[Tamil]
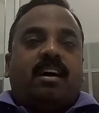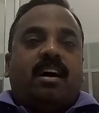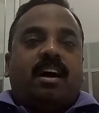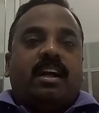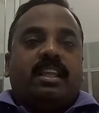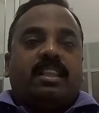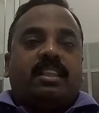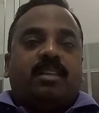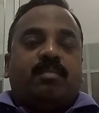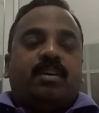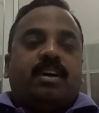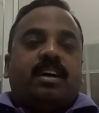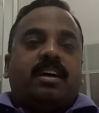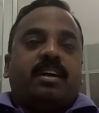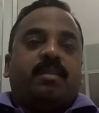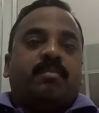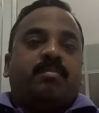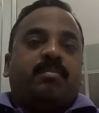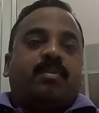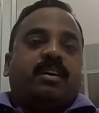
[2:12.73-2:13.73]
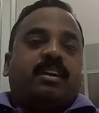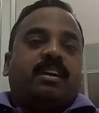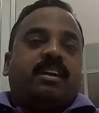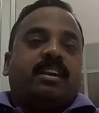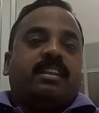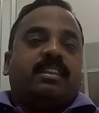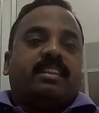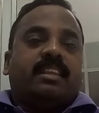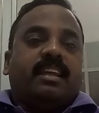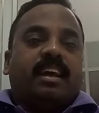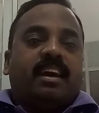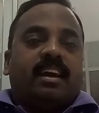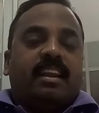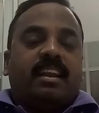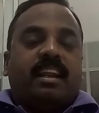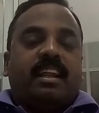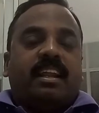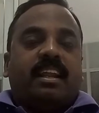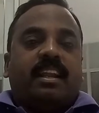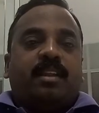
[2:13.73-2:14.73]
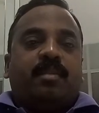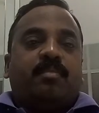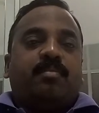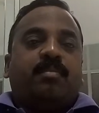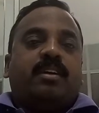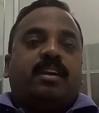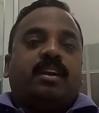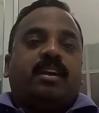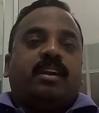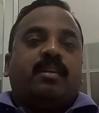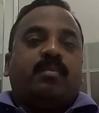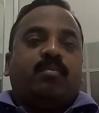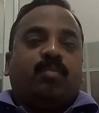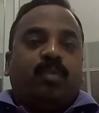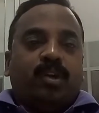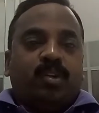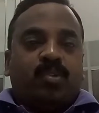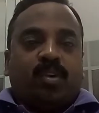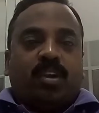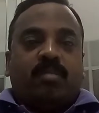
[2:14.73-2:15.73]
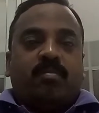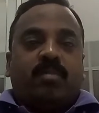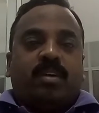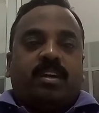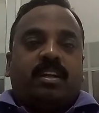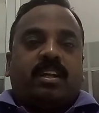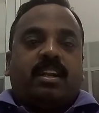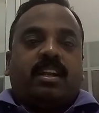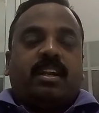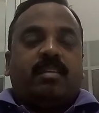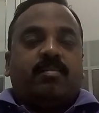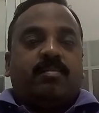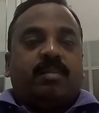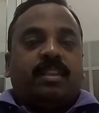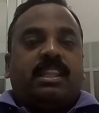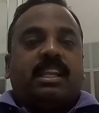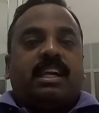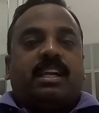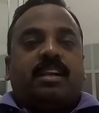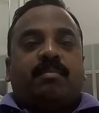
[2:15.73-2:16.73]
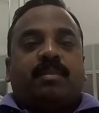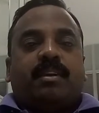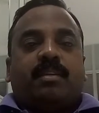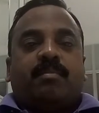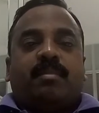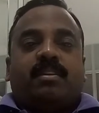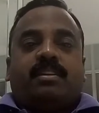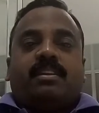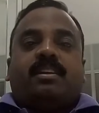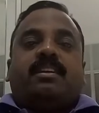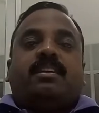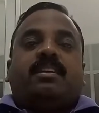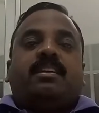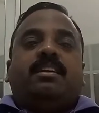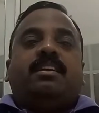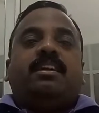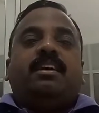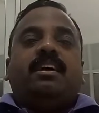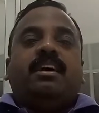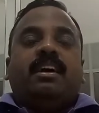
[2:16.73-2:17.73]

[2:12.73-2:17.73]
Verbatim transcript: ஆயத்தமாக இருப்பார்கள் தயார் நிலையில் இருப்பார்கள் பொய் சொல்ல மாட்டார்கள் பித்திராட்டம் பண்ண மாட்டார்கள்